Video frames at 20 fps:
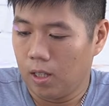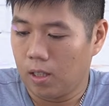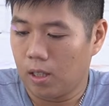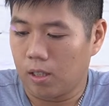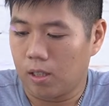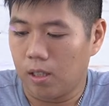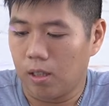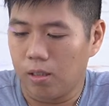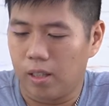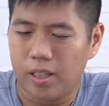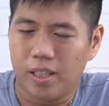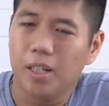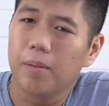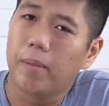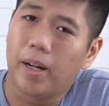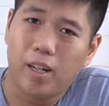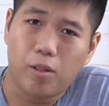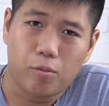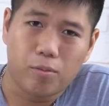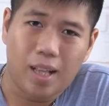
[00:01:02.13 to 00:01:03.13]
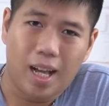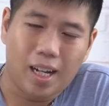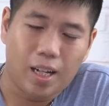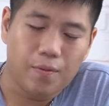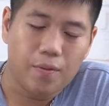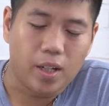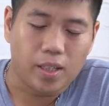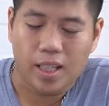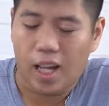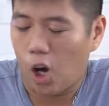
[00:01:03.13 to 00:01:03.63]
Thực sự thì chiếc máy của chúng ta
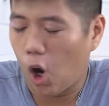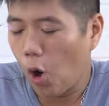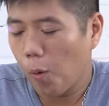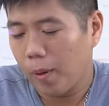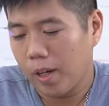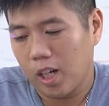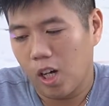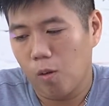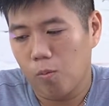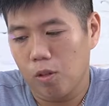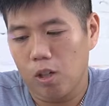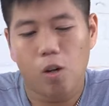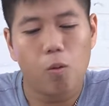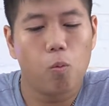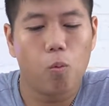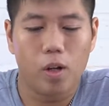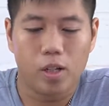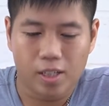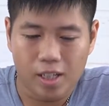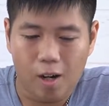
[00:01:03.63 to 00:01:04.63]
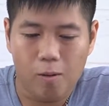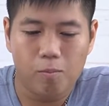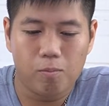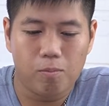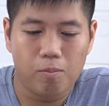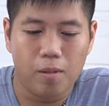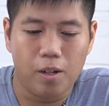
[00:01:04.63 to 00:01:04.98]
cái việc tặng ốp hay không nó không quan trọng